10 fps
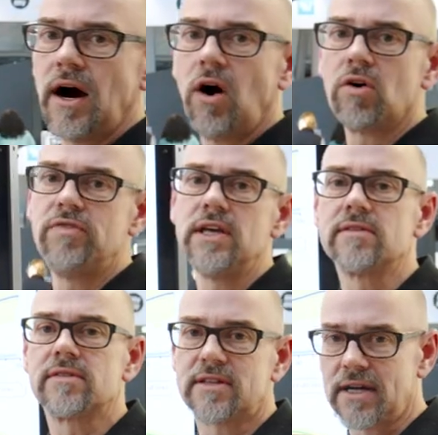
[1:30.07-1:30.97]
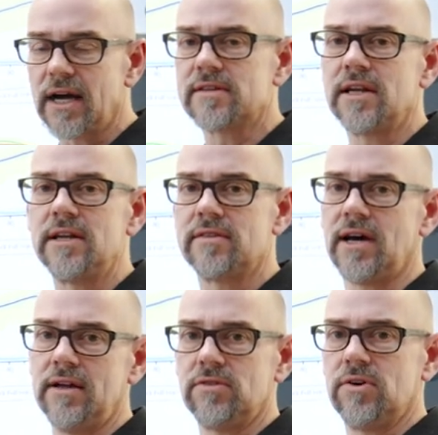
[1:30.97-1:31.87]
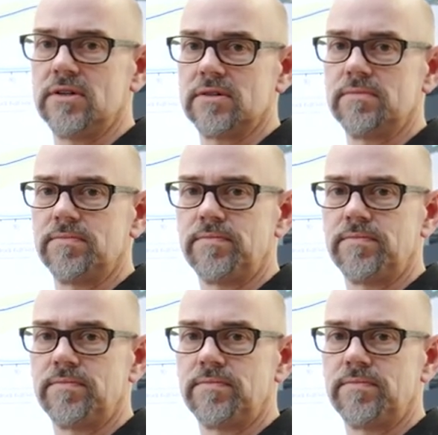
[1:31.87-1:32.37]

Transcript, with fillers: auch, wie es tatsächlich sein sollte.